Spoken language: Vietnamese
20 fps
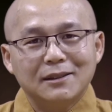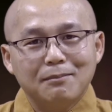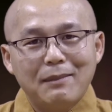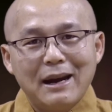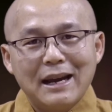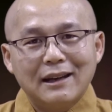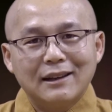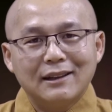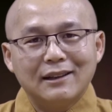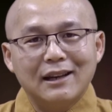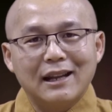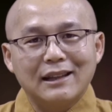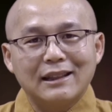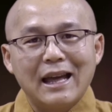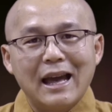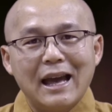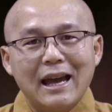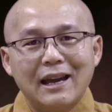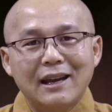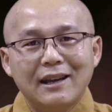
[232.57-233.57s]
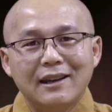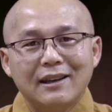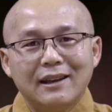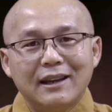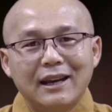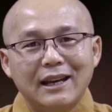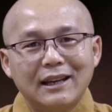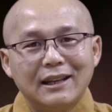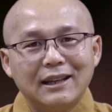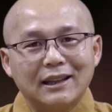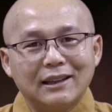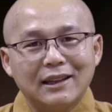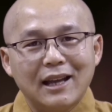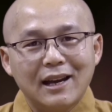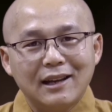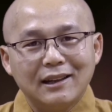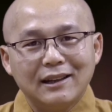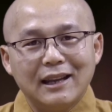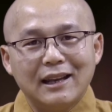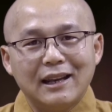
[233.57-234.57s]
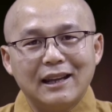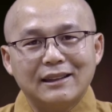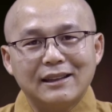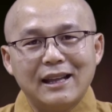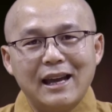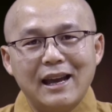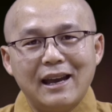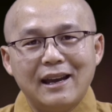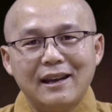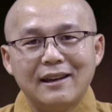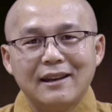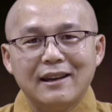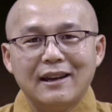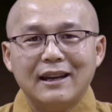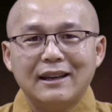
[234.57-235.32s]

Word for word: Mắt là ta, hay là thân này là ta,